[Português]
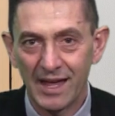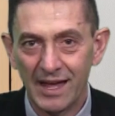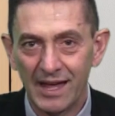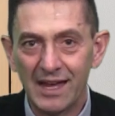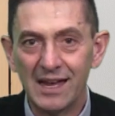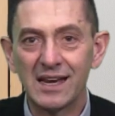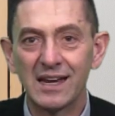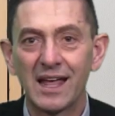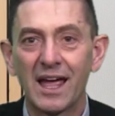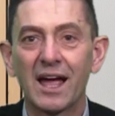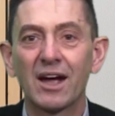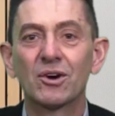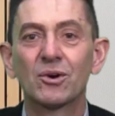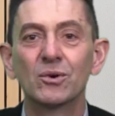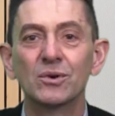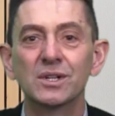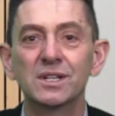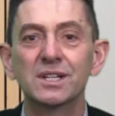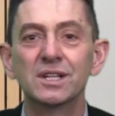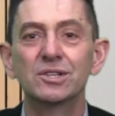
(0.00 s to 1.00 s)
Ele é
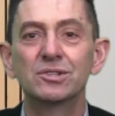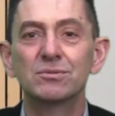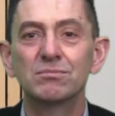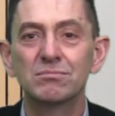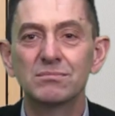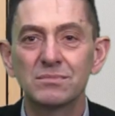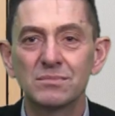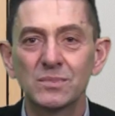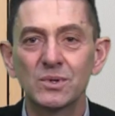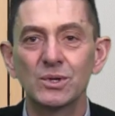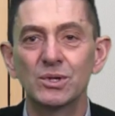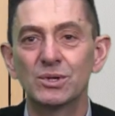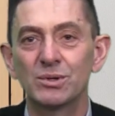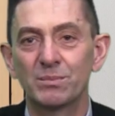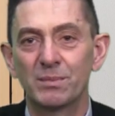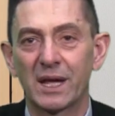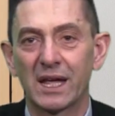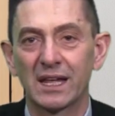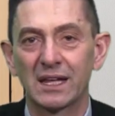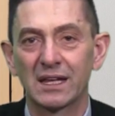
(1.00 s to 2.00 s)
acolhido muito
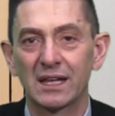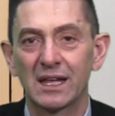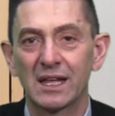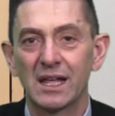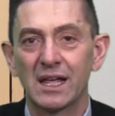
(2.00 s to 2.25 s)
bem.